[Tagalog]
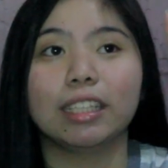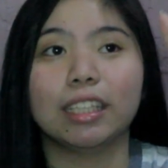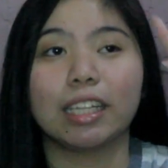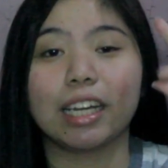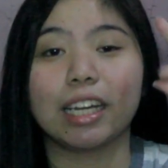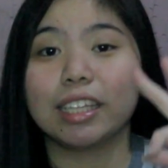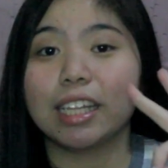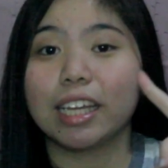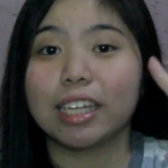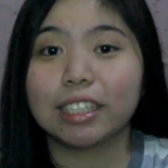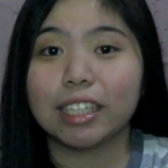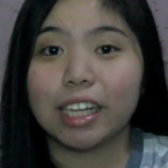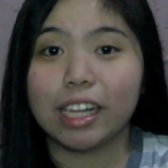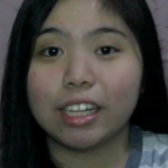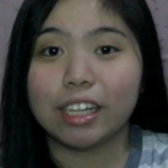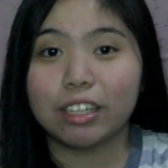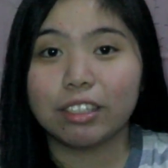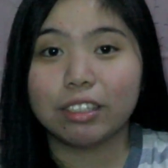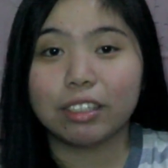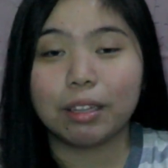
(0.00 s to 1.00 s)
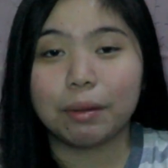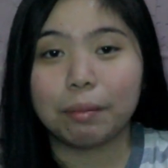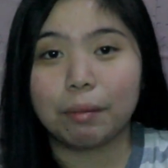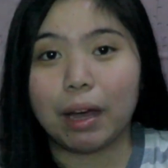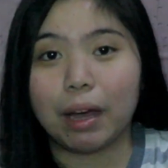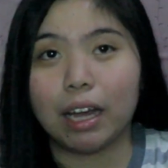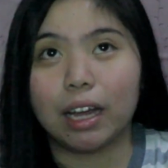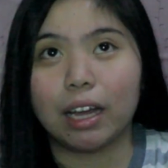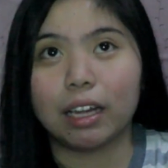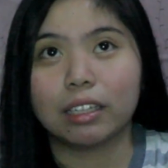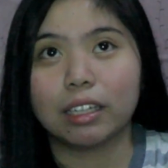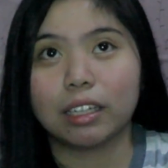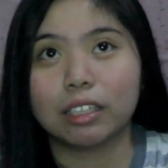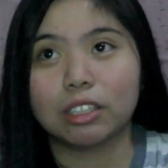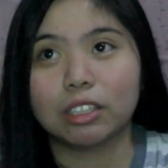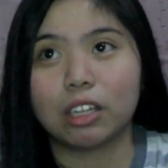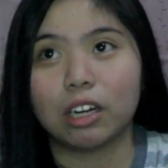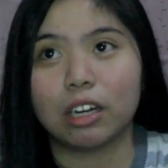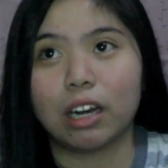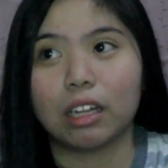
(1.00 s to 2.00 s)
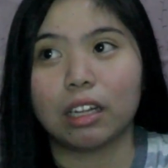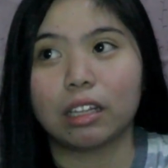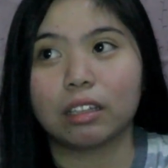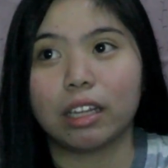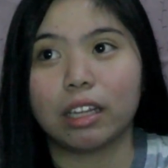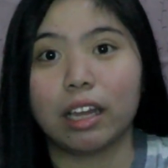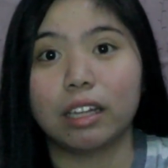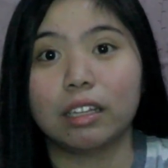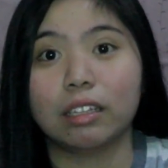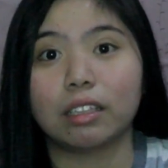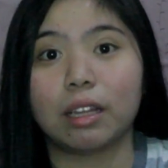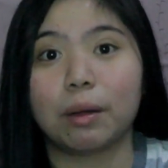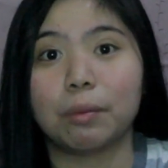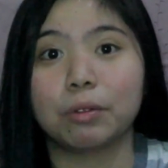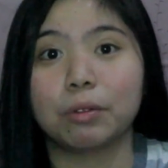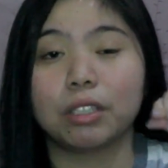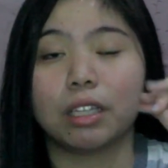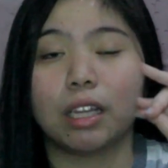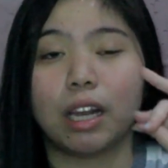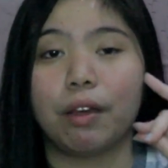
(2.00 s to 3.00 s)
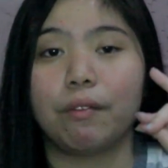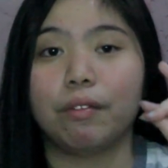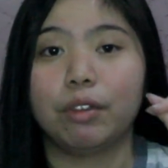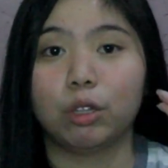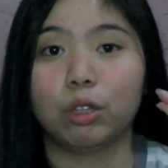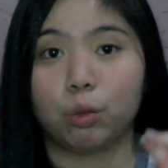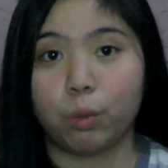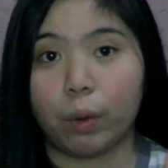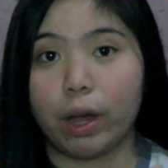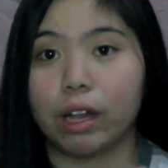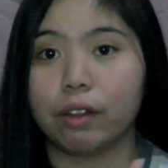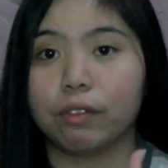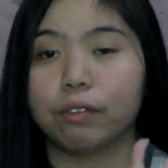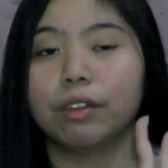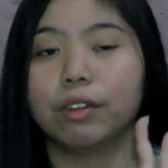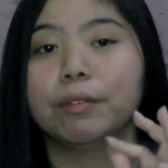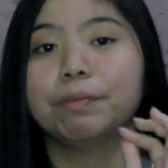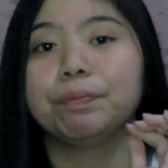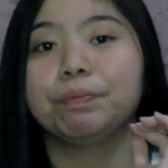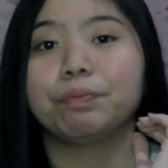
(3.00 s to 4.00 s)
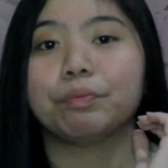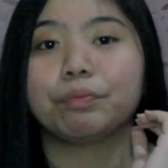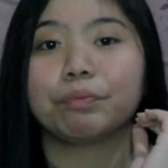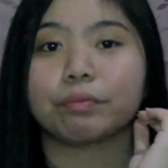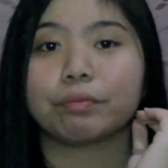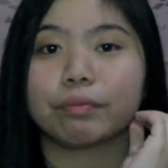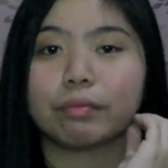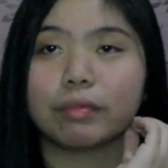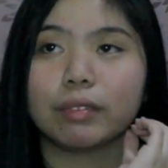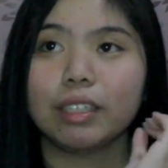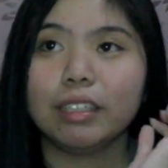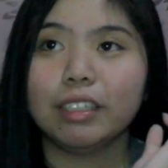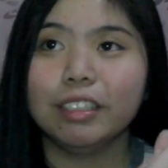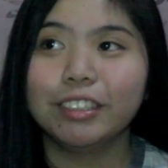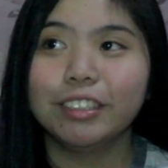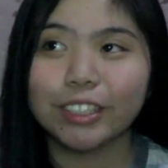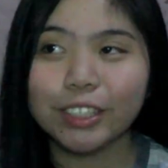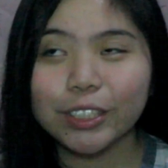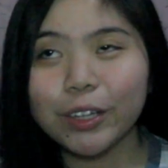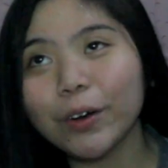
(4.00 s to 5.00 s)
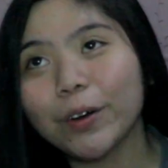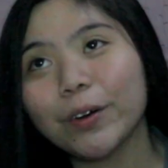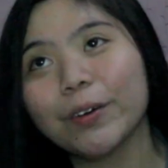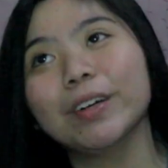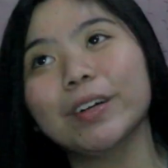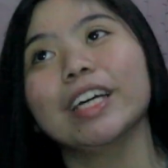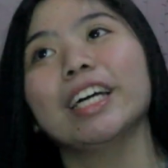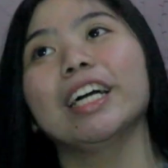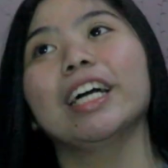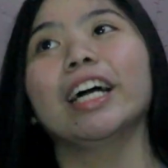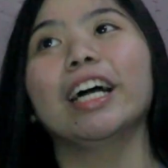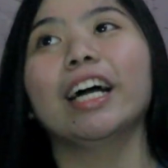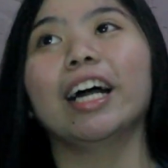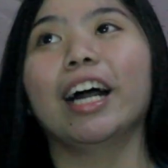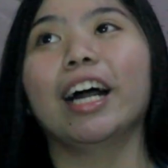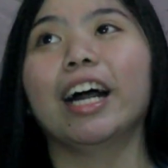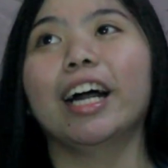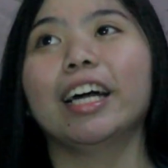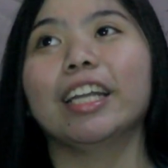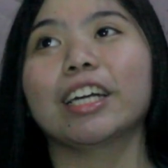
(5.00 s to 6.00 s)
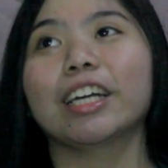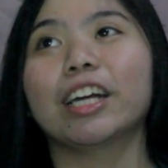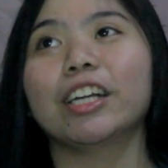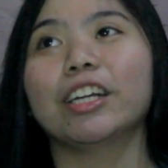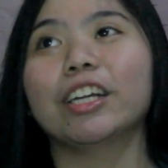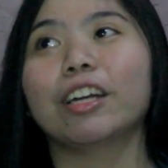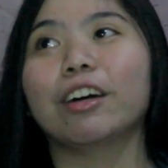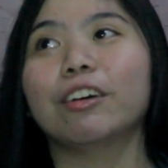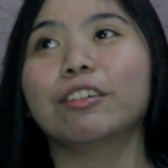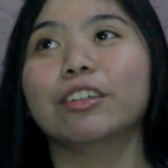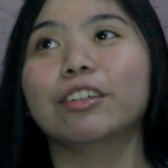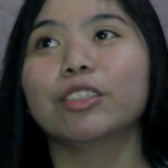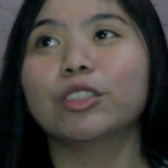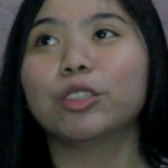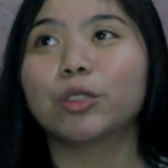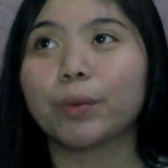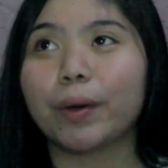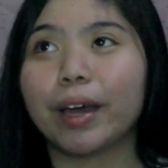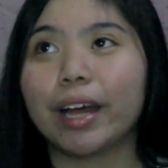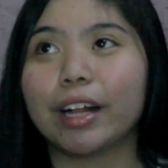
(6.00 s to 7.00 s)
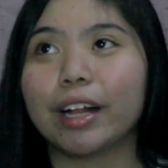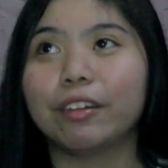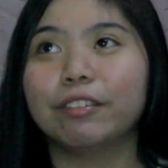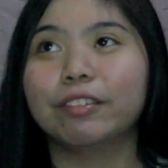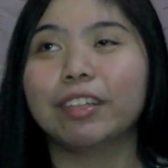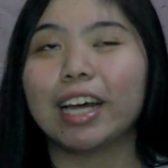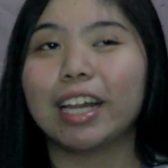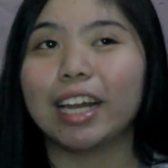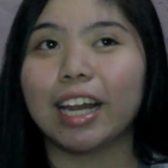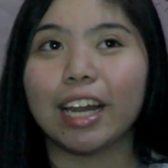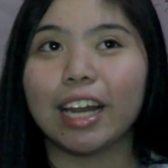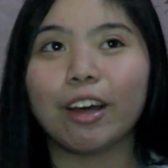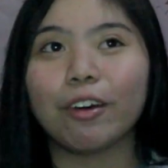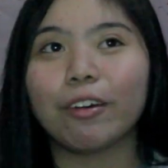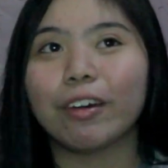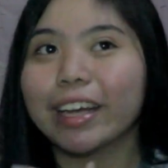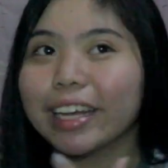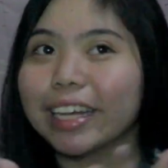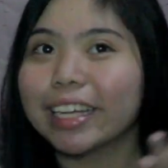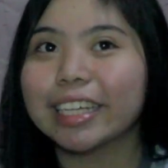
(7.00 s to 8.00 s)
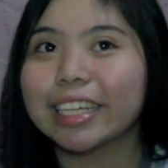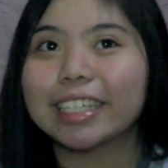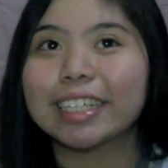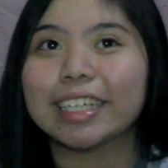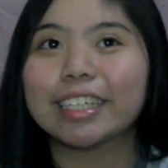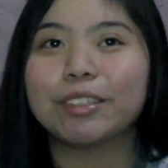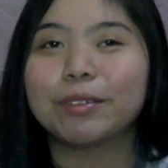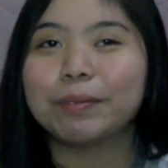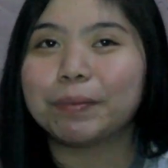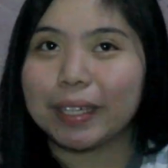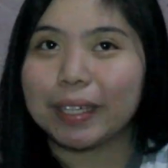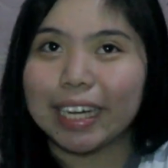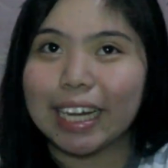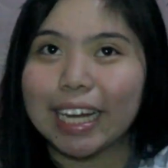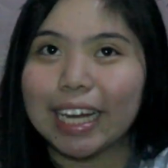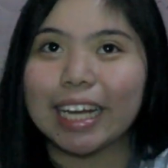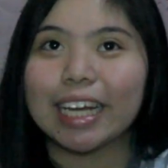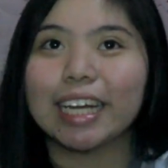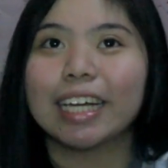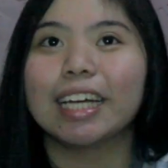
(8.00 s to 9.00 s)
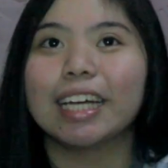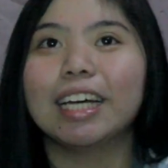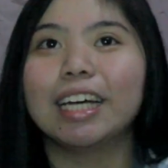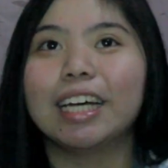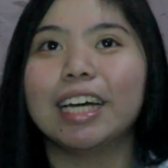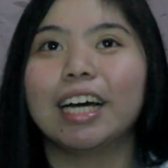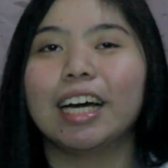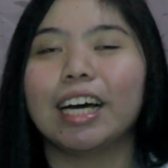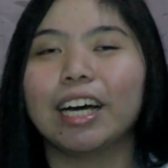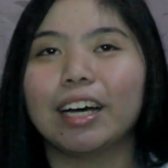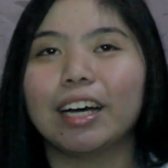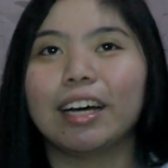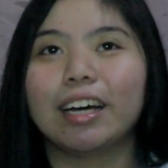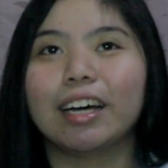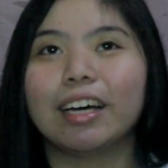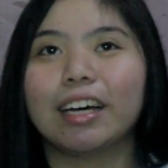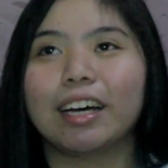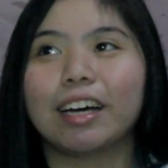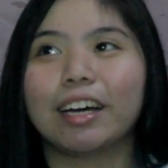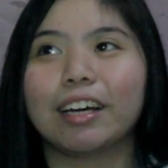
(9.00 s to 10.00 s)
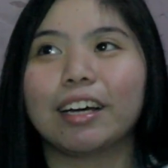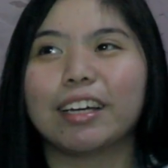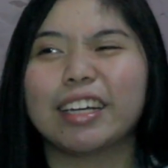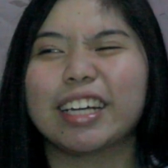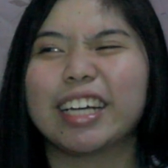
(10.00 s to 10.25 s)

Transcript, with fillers: 3-day sale yun, ba diba? Nag-start at 10, tapos 11, 12. So, uh, nag-order ako ng 12. Naalala ko, ay, ano pala, uh,